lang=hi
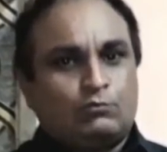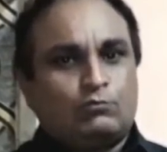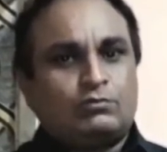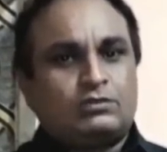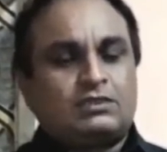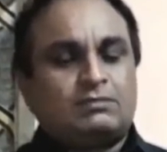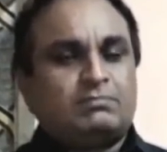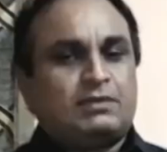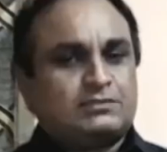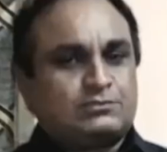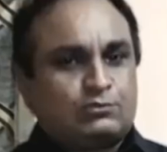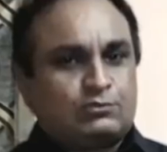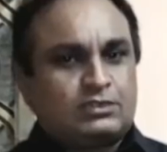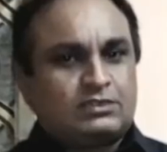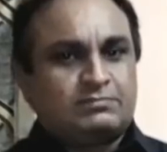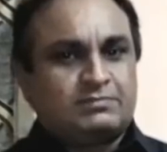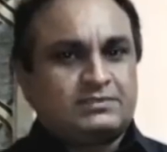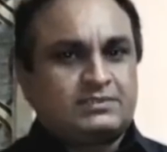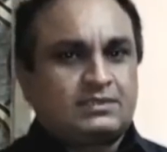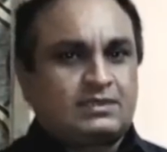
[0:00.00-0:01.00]
उनकी
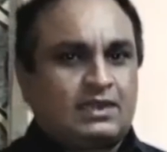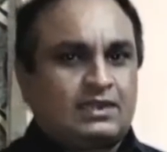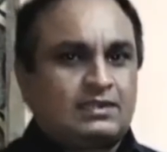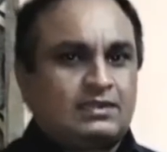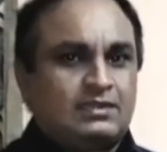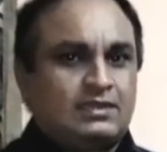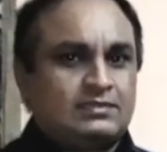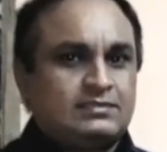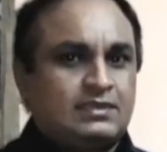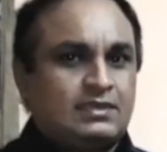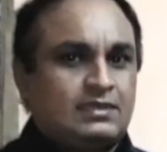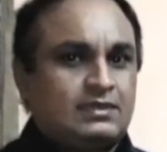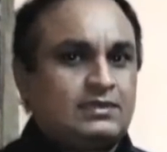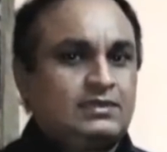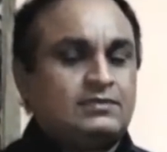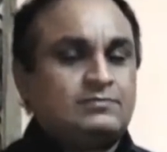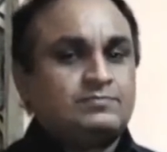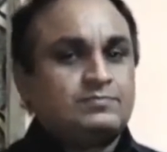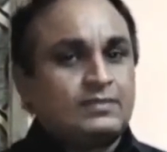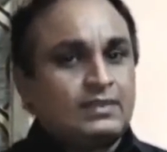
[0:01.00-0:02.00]
मैच्योरिटी में से काट लिया
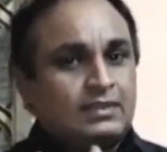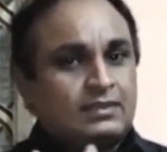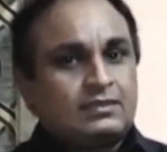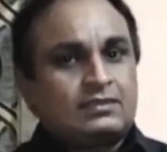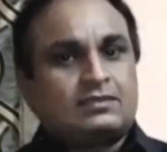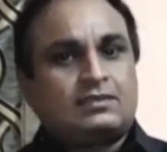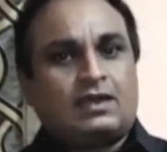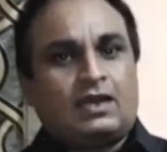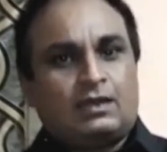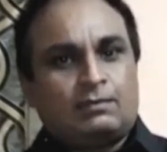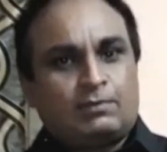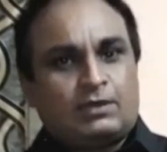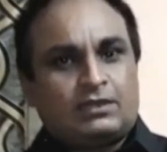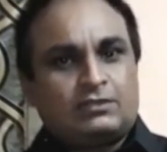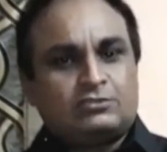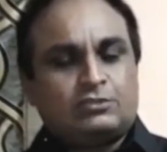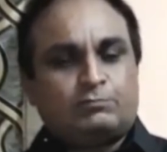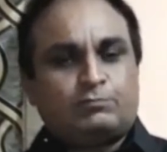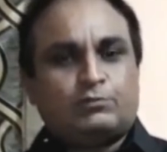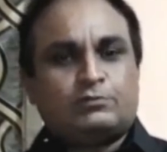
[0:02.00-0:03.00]
जाएगा क्या
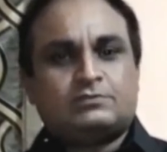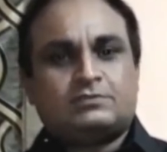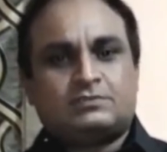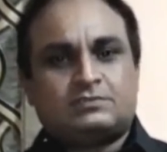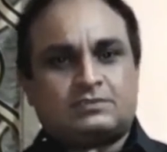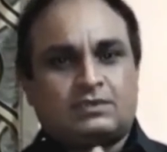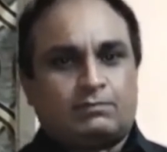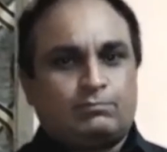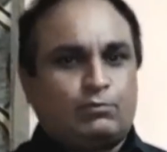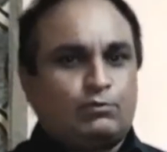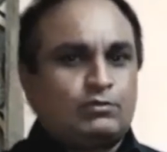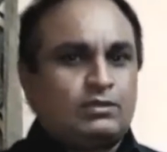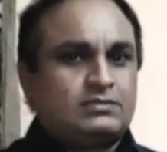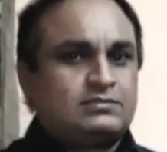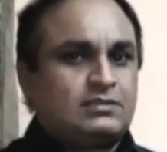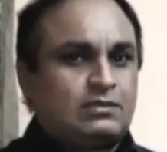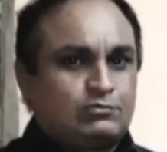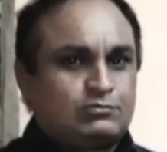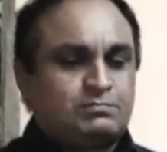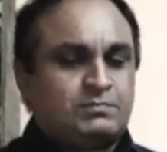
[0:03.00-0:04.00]
हमारी जो पॉलिसी इसका
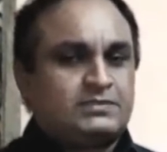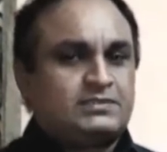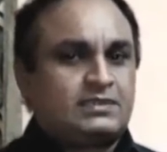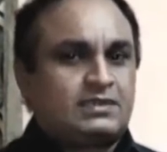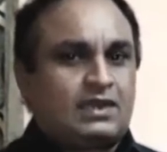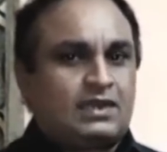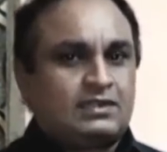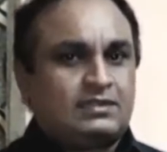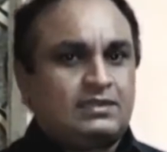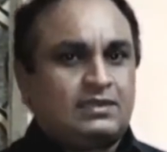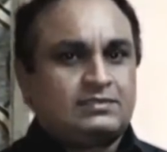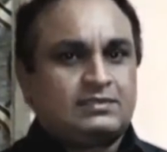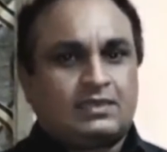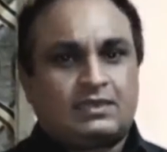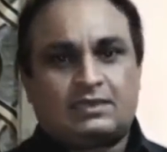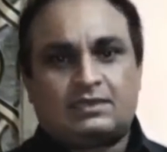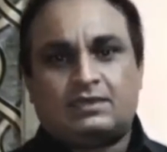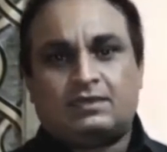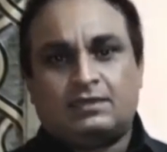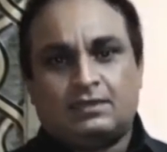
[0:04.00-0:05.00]
बोनस है उसमें से काट लिया
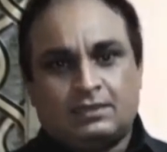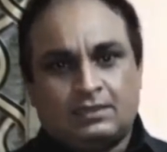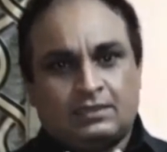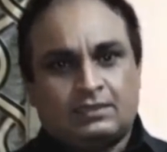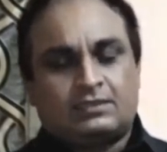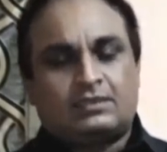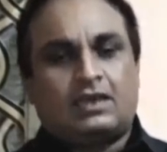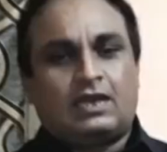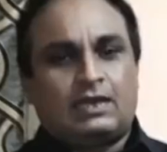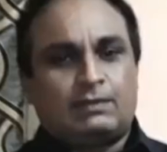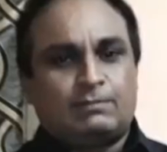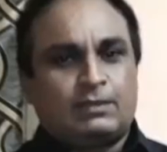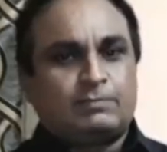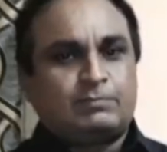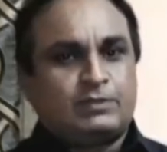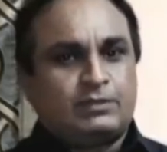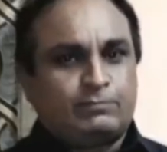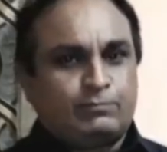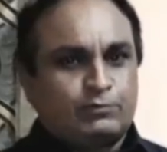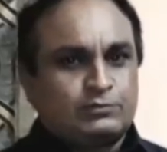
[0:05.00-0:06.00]
जाएगा क्या हमें
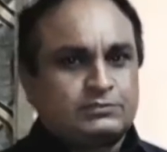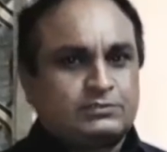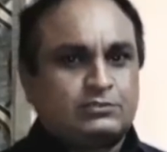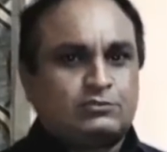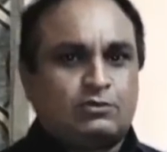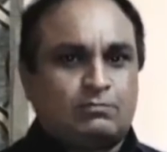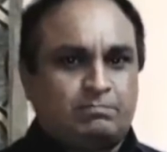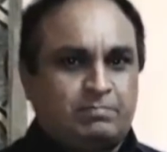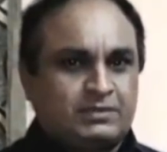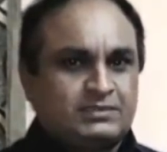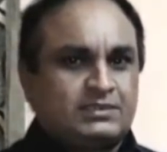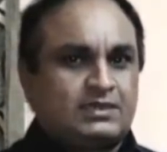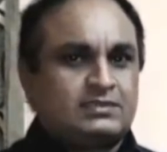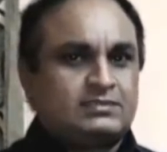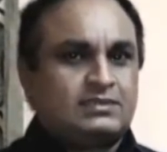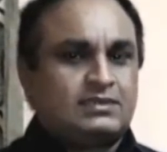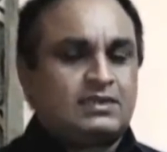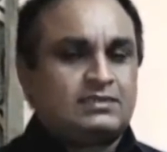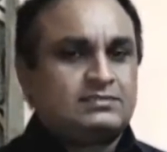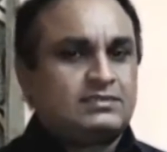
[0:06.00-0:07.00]
अपनी पॉलिसी को बंद कर
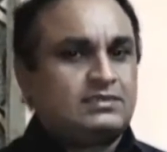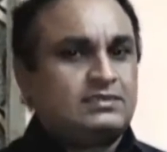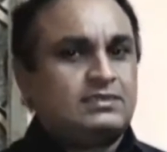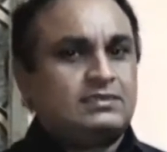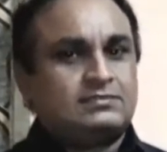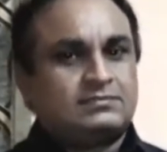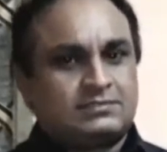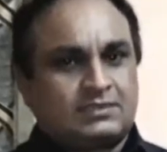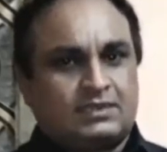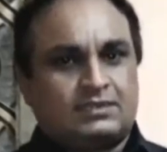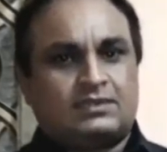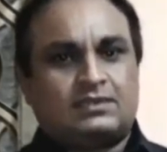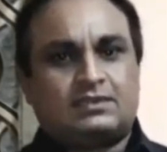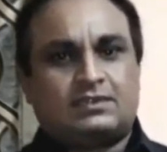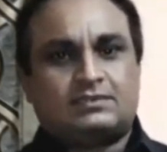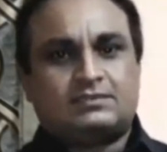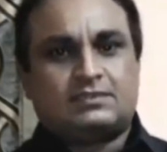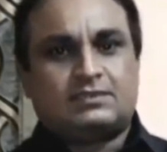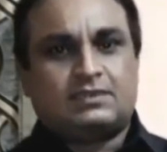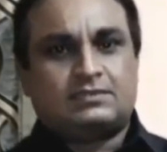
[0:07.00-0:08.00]
देना चाहिए सरेंडर
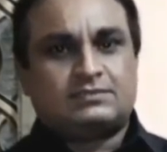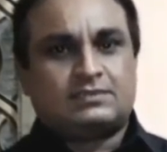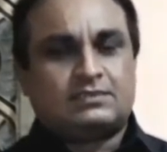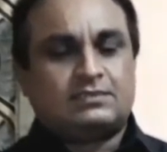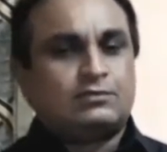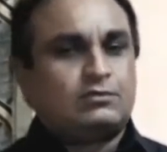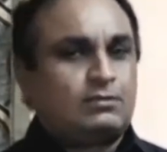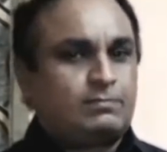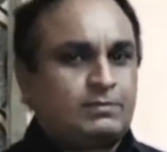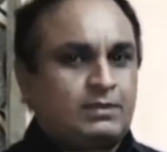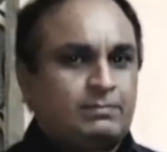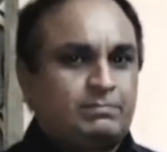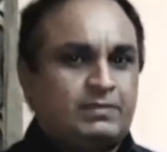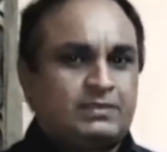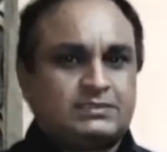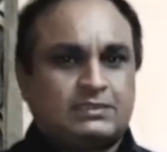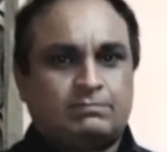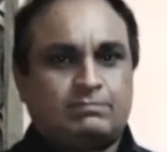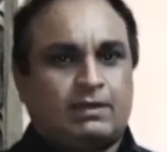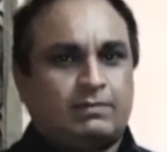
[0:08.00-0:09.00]
कर देना चाहिए और अपना
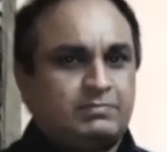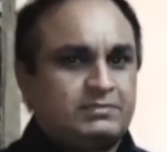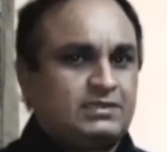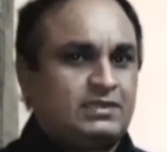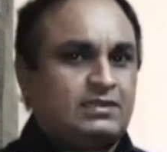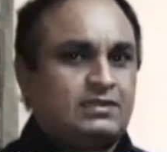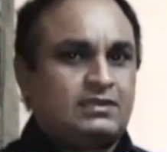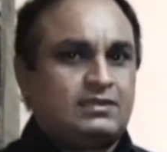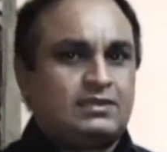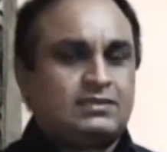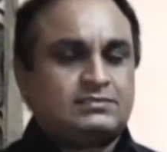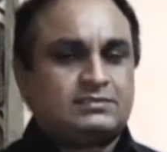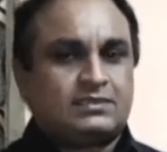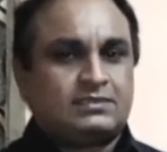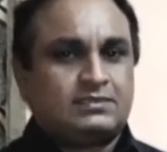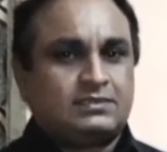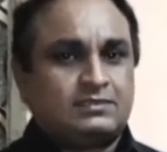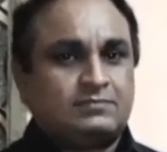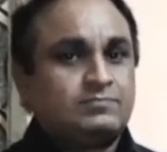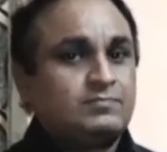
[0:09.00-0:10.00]
पैसा वापस ले लेना
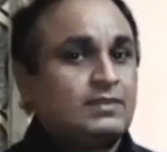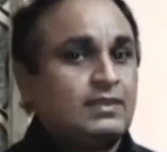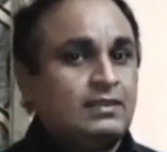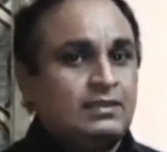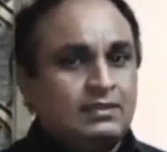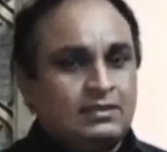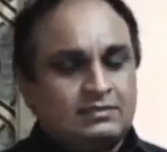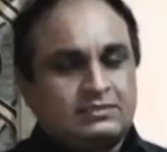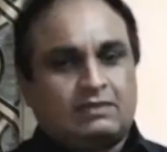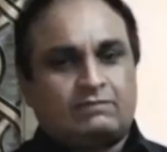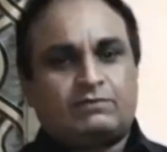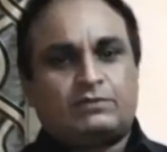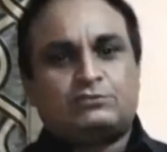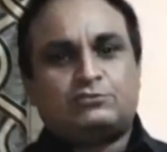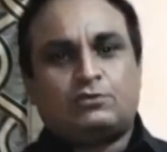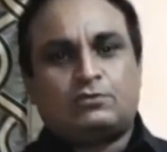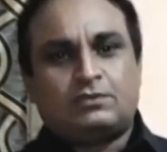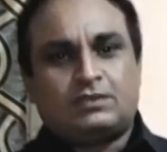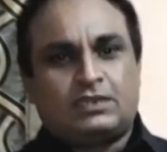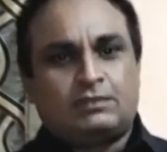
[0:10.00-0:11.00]
चाहिए या फिर
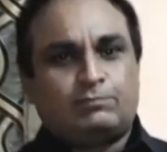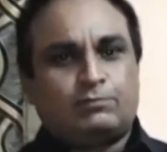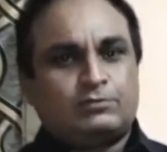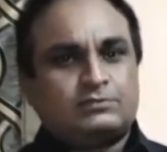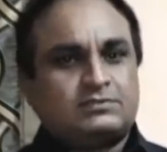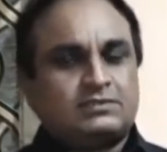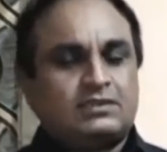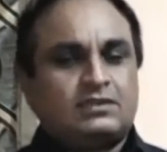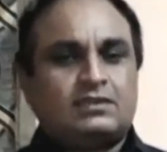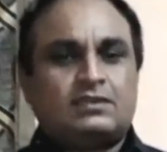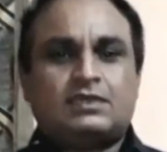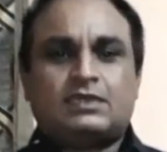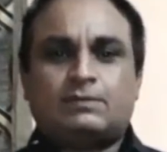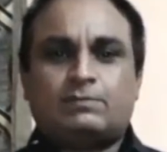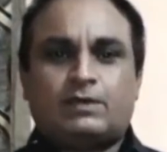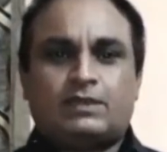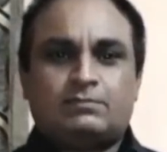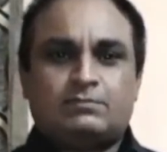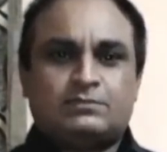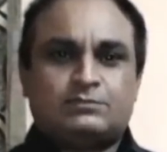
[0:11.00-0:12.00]
जो नई पॉलिसी लेने के
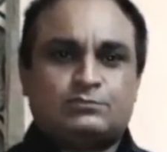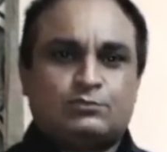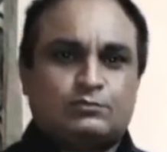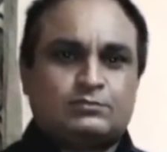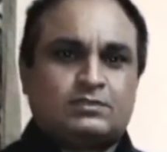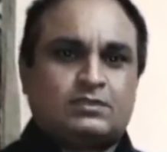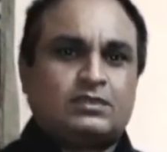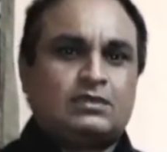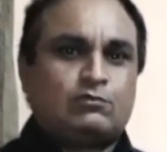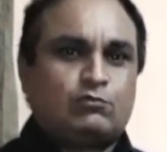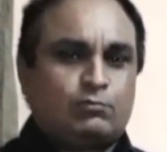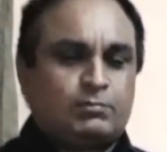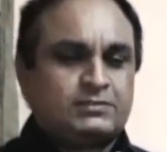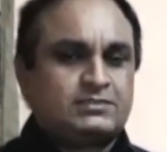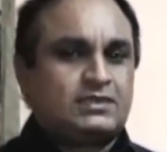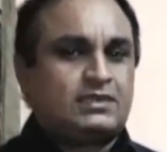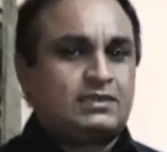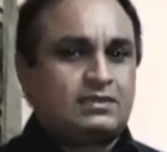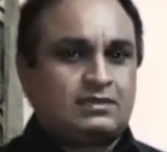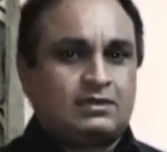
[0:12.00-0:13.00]
बारे में सोच रहे हैं वो
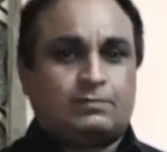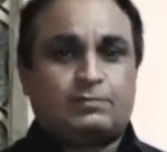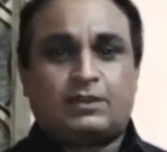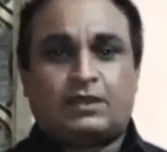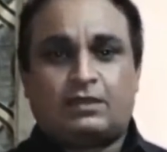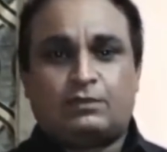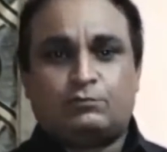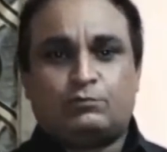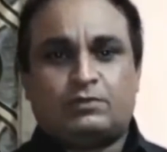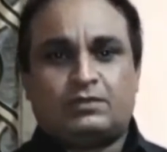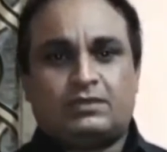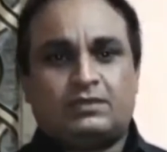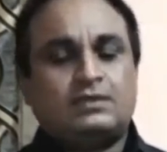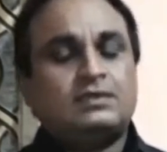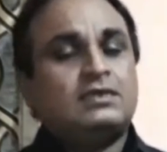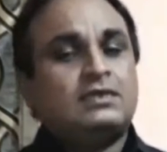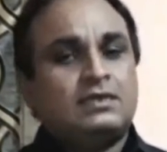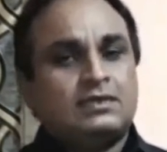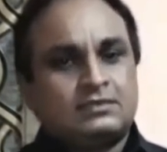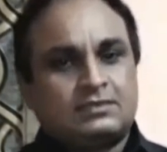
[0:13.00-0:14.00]
बेचारे घबराए हुए हैं
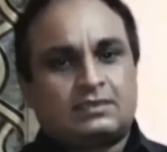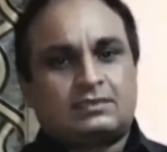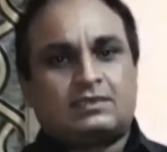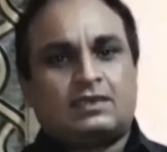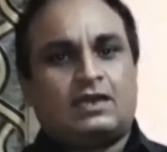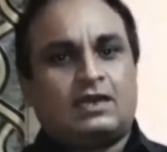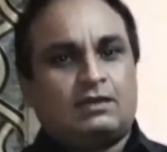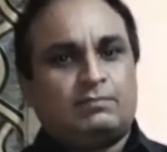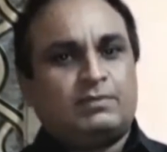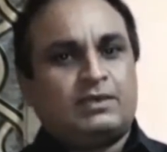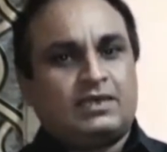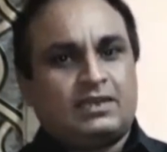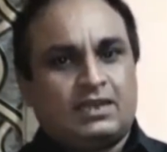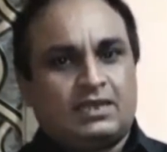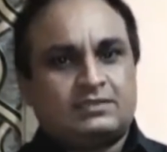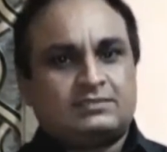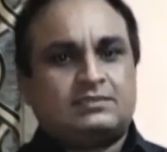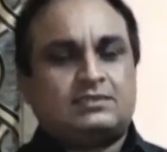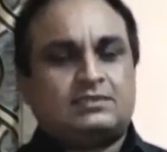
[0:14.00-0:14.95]
कि क्या हमें एल